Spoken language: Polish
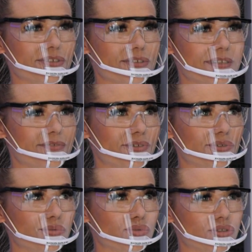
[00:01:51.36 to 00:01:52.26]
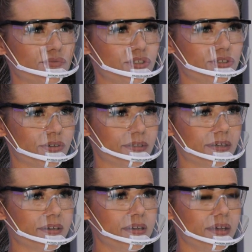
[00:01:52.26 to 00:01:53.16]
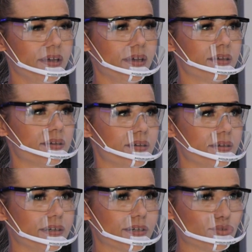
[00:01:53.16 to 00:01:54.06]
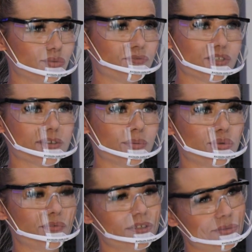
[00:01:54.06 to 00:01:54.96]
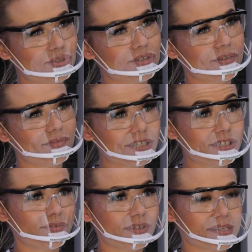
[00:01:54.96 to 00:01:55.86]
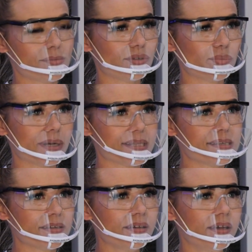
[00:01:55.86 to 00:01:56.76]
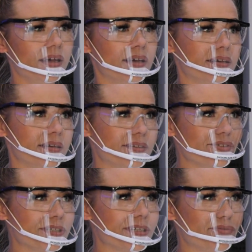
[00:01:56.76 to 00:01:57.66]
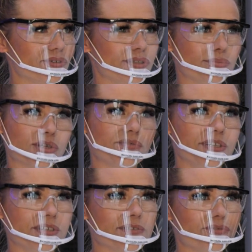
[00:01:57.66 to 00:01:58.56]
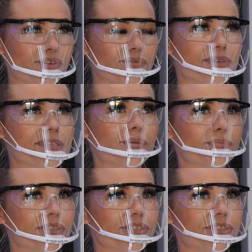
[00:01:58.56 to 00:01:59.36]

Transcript: się rozdzwonił już w środę. E, jak już wszystko było wiadomo, że wreszcie wracamy do pracy. E, no i telefony nieprzerwalnie dzwonią, więc mam